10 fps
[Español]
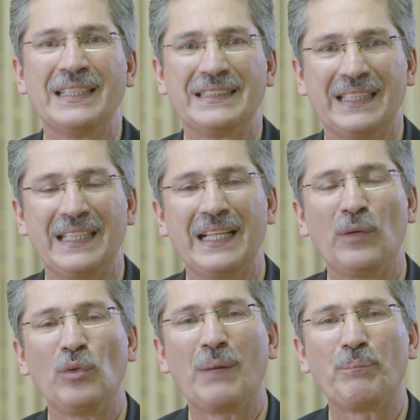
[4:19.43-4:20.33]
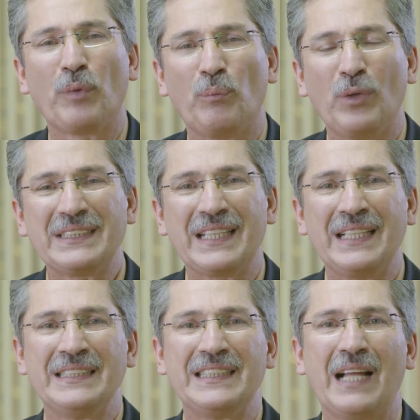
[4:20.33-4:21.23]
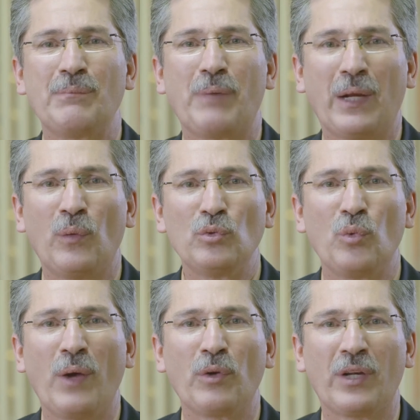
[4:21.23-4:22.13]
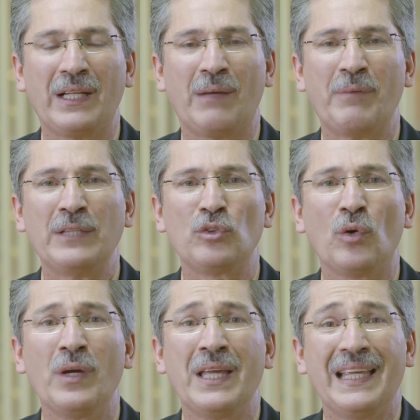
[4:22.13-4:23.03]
se tiene una propuesta inicial para un nuevo reglamento